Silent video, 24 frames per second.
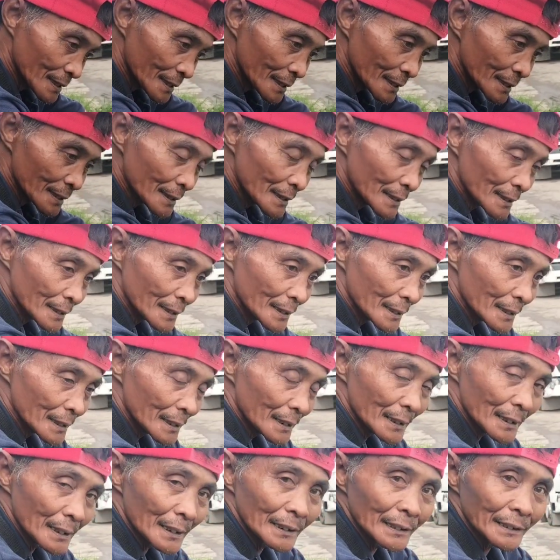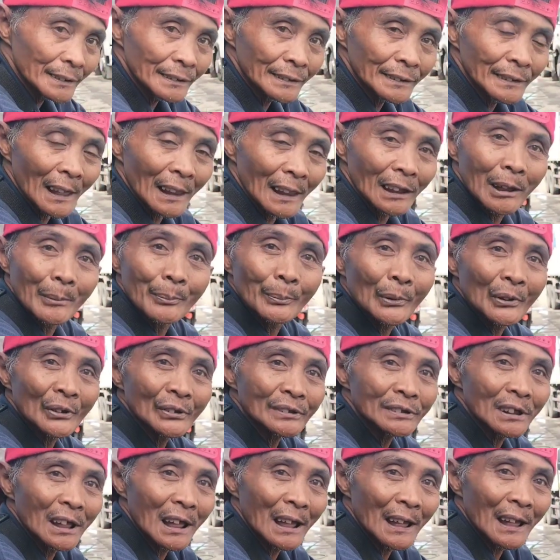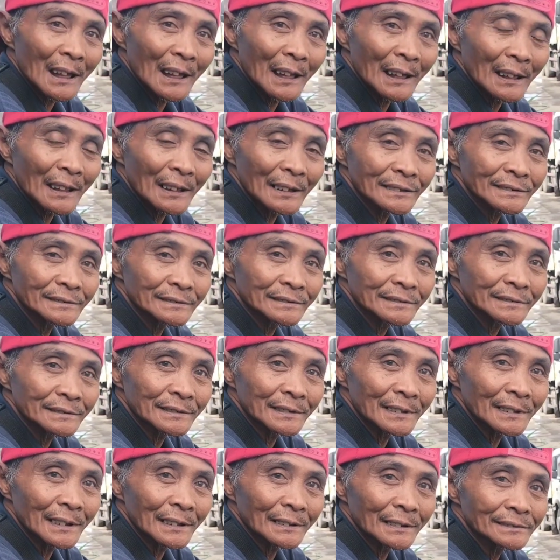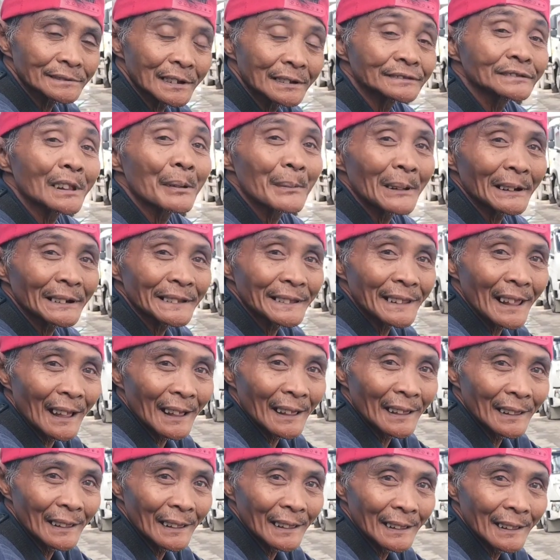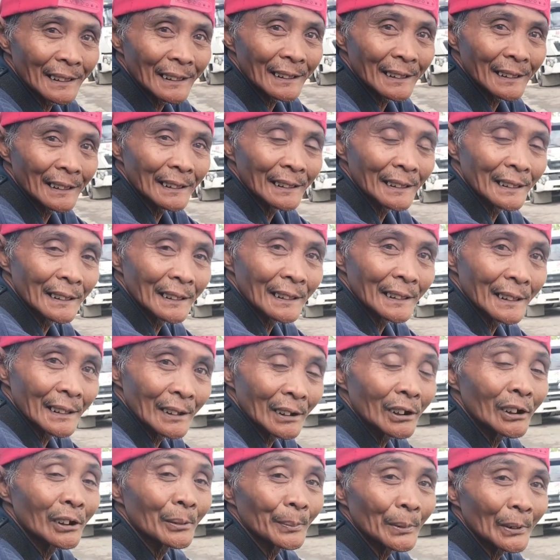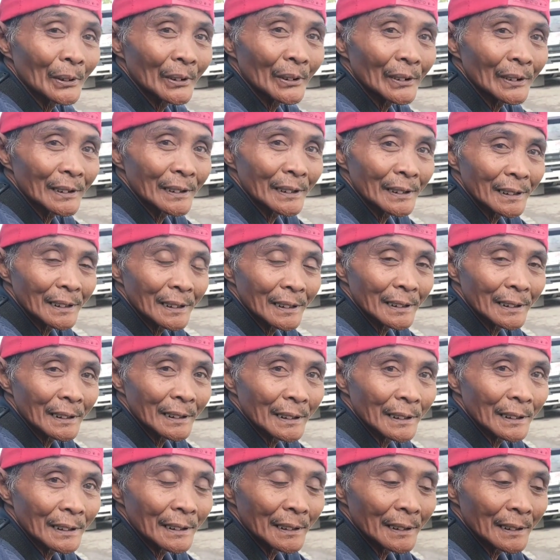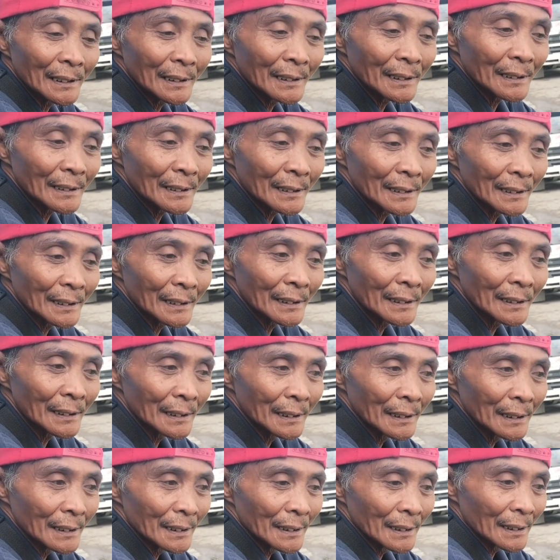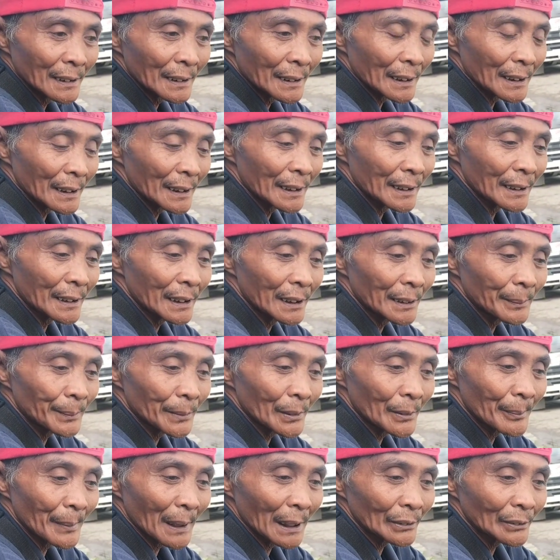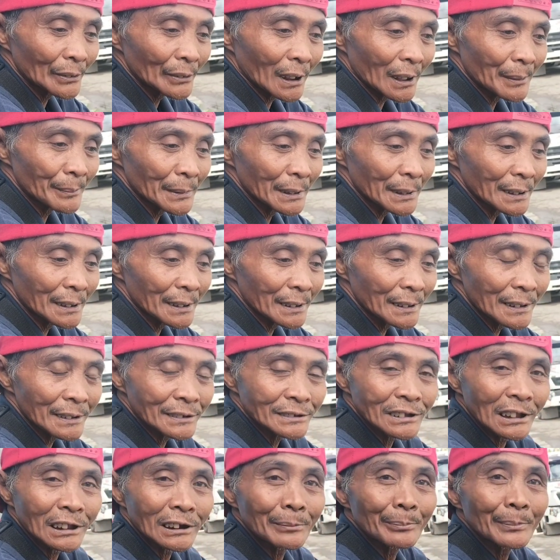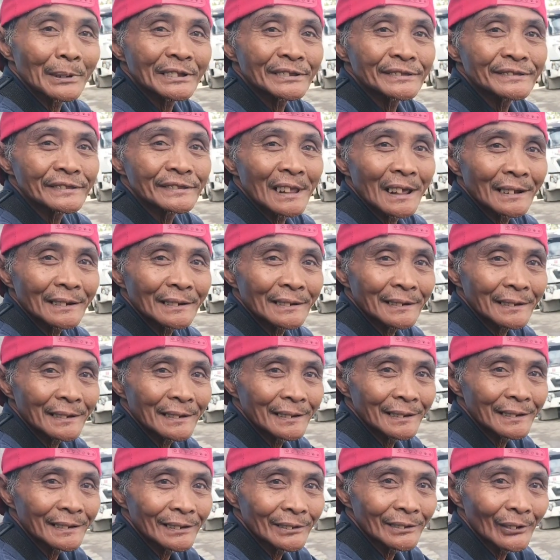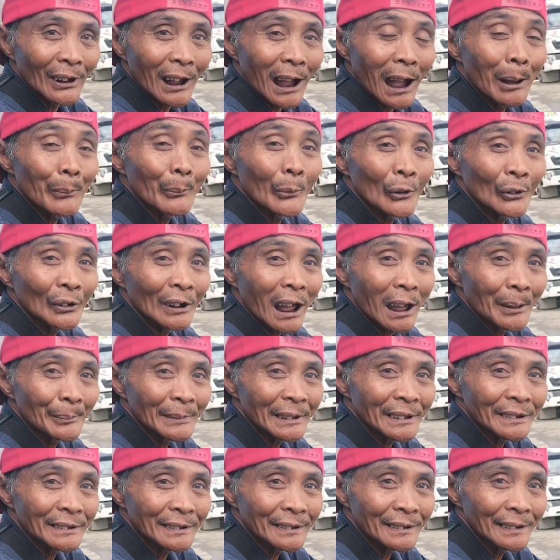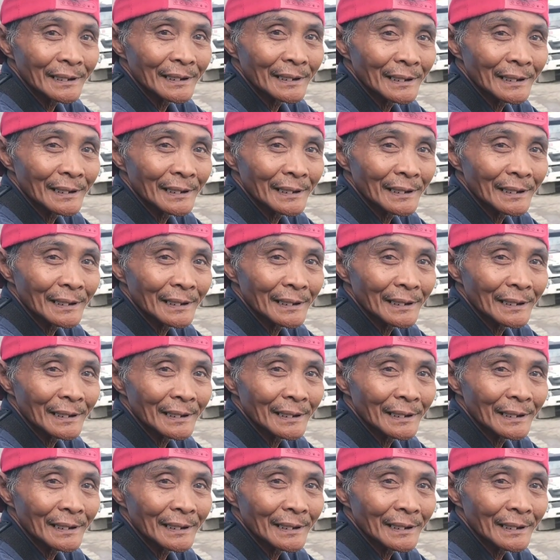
Tay? Yan po sa Santa Maria. Santa Maria? Nilakad nyo lang hanggang dito sa hanggat? Hindi po, meron kaming service niyan. Ah, meron kayo Ako service? namin,